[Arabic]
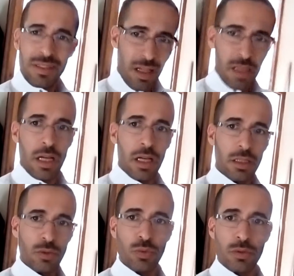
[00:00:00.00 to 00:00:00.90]
درس
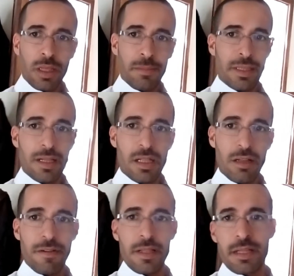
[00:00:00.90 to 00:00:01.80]
القانون كما درس
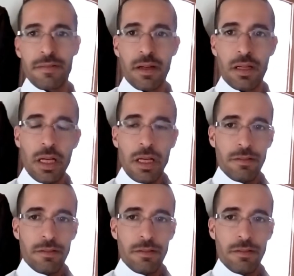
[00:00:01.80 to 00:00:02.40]
الفلسفة